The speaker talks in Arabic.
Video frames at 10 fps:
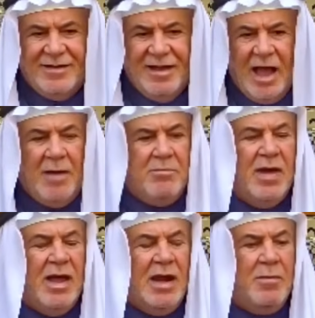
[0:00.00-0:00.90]

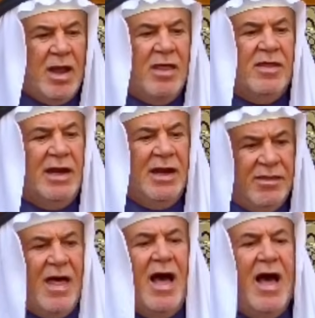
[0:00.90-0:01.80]
اما المرض
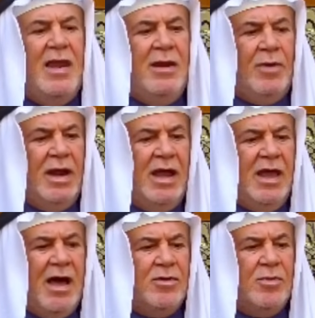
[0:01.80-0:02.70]
العضال
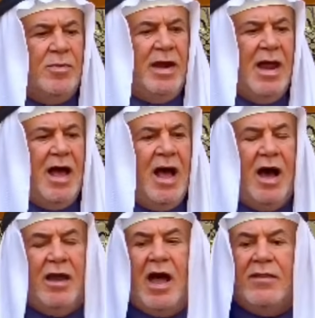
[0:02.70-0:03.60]
والعياذ بالله
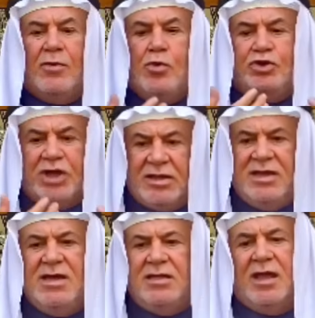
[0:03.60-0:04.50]
اعراضه
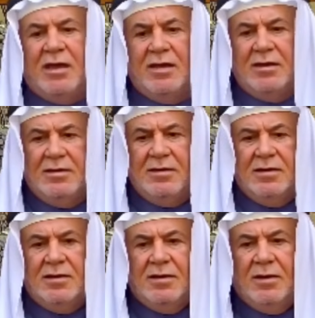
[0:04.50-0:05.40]
شديده
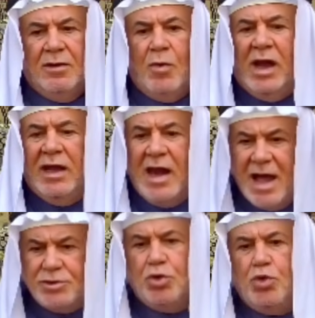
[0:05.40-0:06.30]

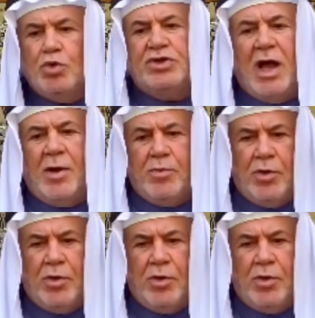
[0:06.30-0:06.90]
وعلاجه صعب